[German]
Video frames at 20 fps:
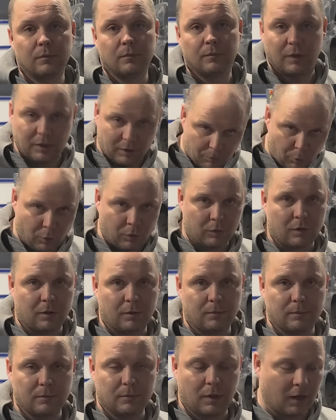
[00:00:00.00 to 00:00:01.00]
werdet ihr morgen
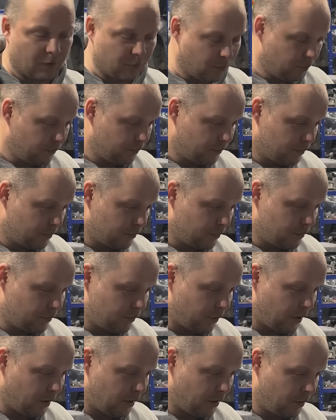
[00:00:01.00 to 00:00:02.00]
sehen. Also,
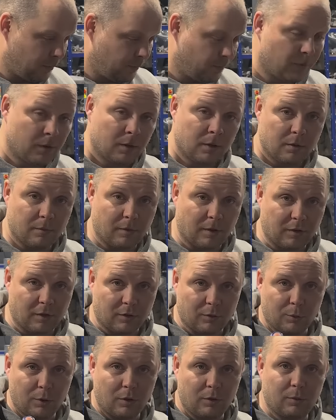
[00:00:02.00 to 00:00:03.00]
von daher, was
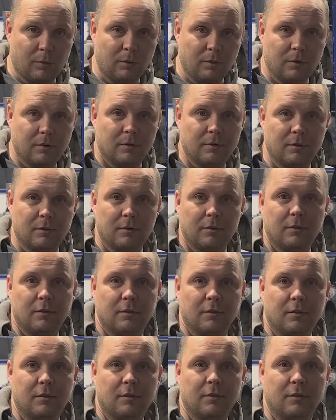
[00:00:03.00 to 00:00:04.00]
sagst du dazu?
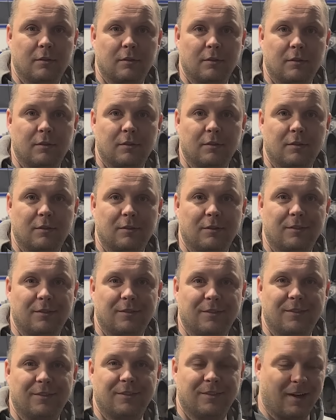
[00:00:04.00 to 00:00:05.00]
Alles super.
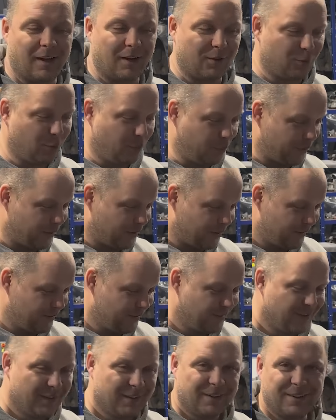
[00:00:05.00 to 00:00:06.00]
Alles super.
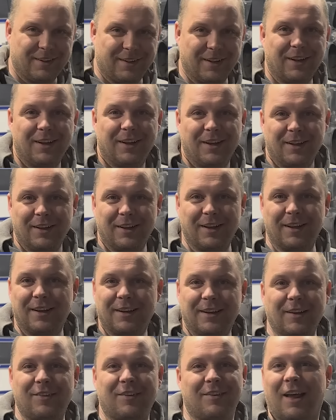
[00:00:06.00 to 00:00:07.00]

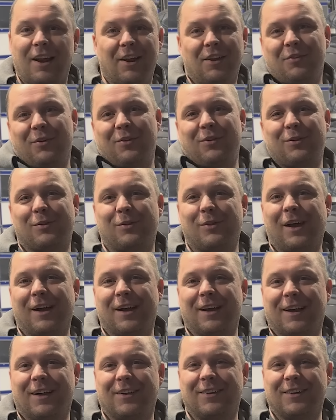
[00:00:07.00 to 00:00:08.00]
Das ist alles, was du zu
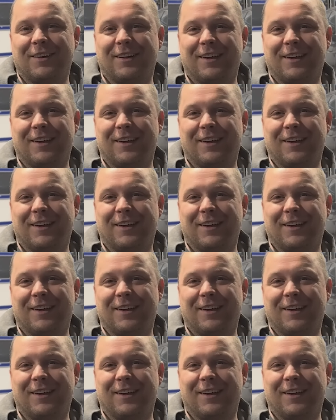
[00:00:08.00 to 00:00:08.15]
sagen hast.